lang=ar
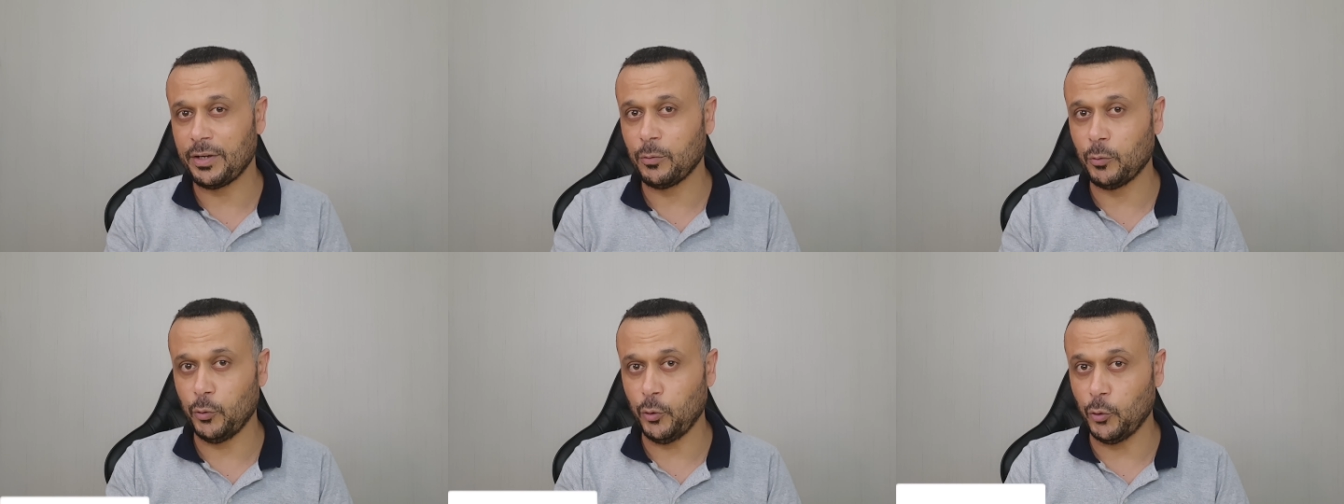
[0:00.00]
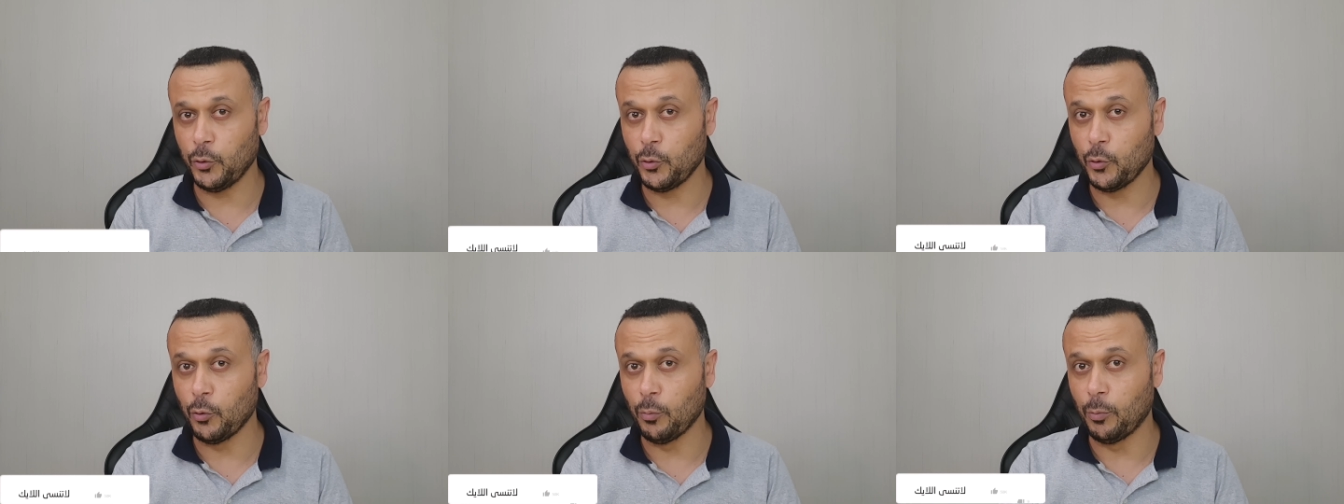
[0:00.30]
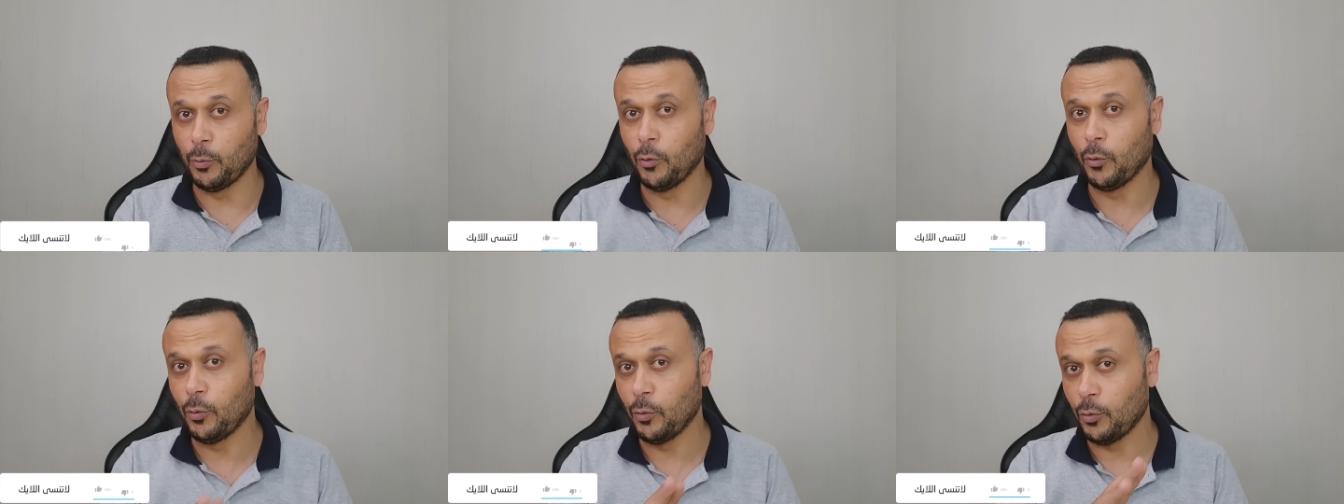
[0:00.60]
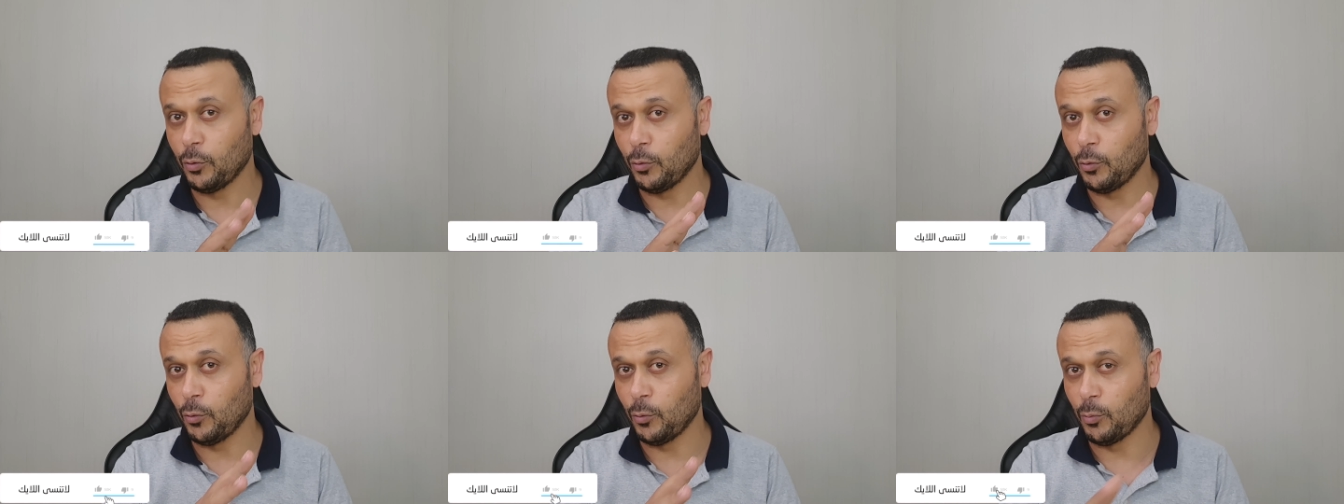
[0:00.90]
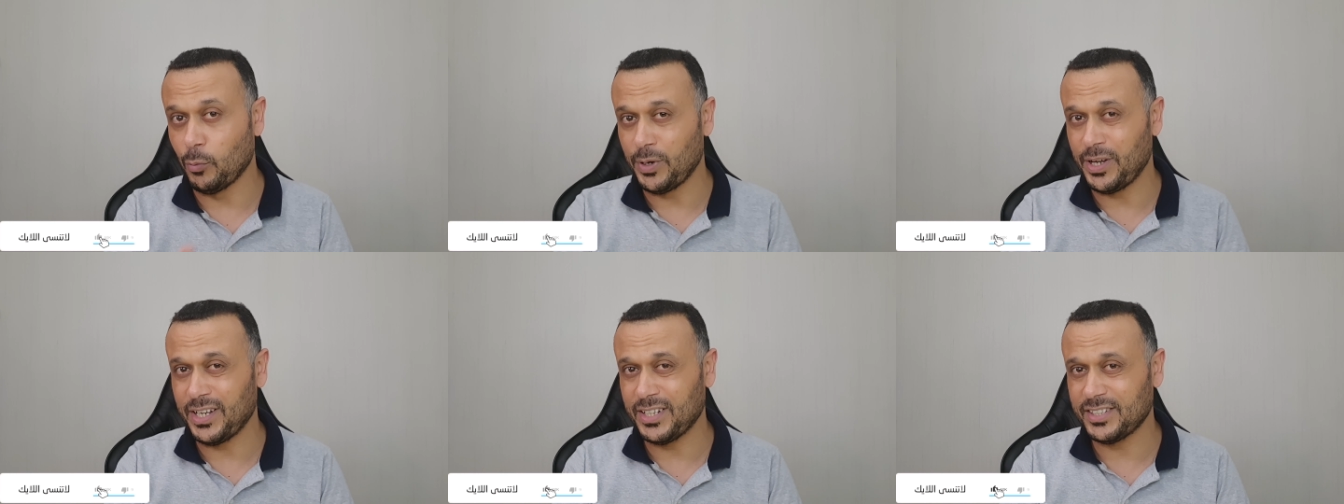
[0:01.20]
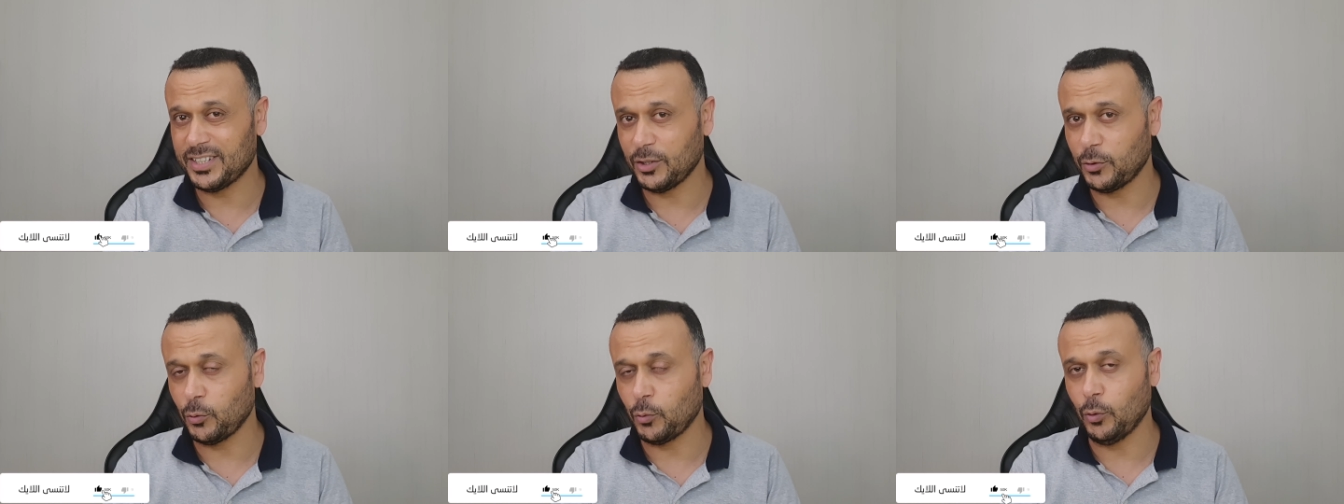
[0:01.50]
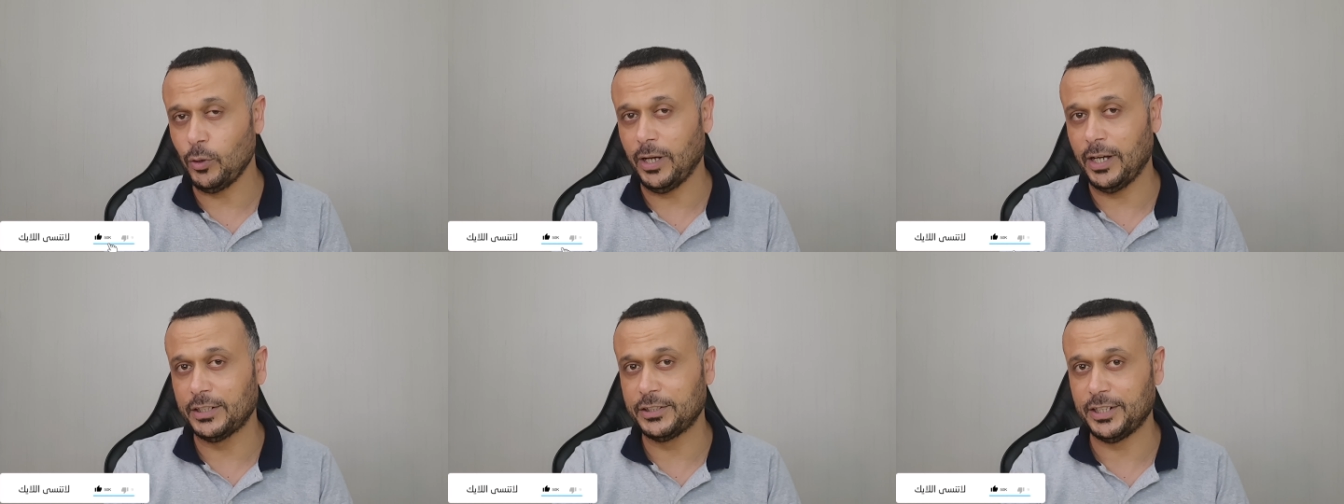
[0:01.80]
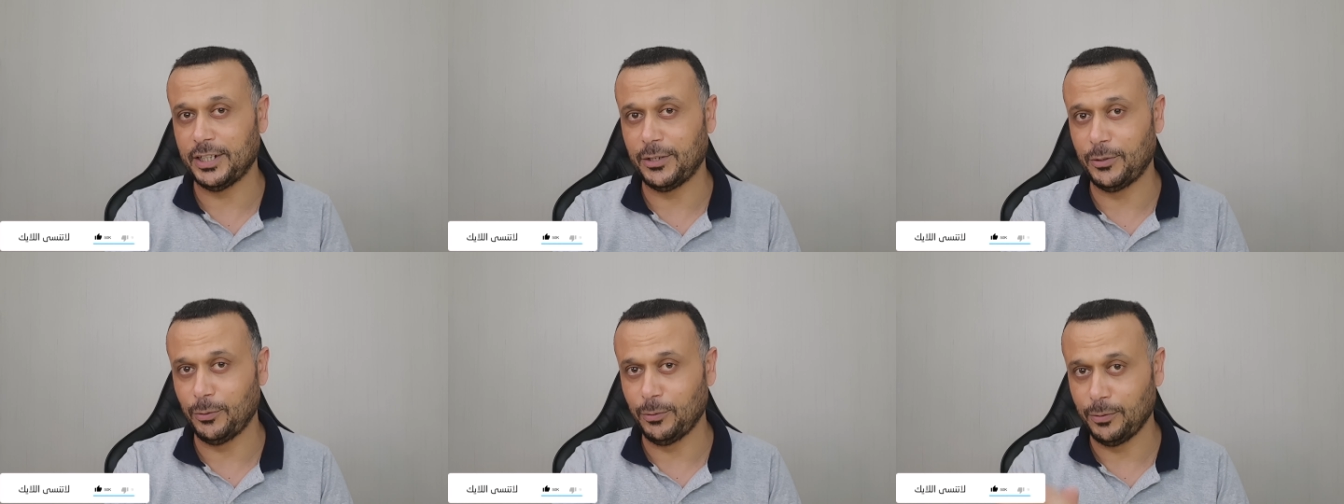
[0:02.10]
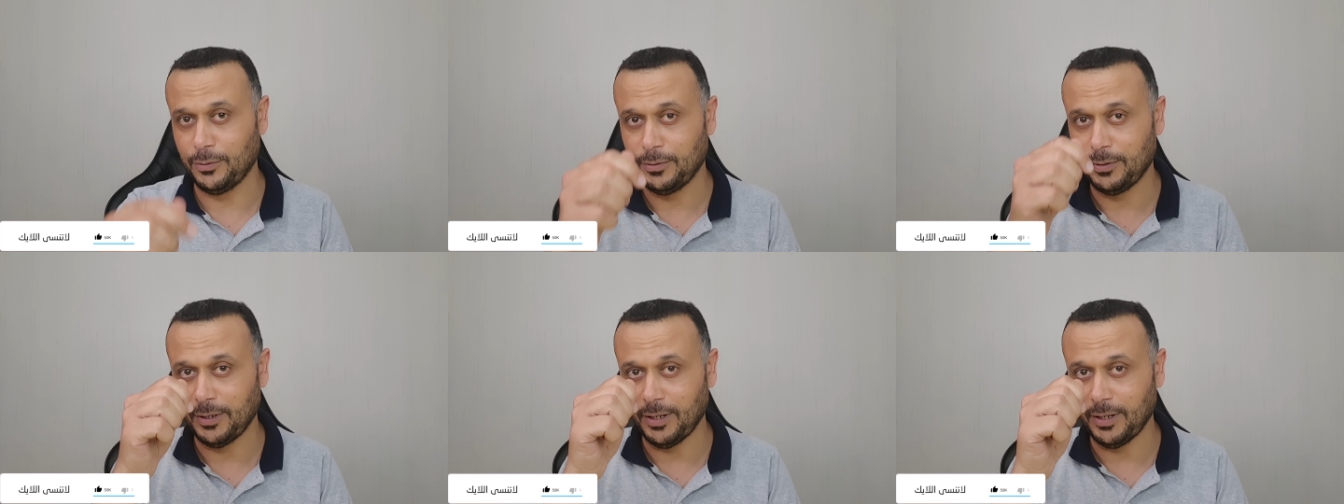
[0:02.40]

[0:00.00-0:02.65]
وعيوبه ومميزاته كل حاجه عنه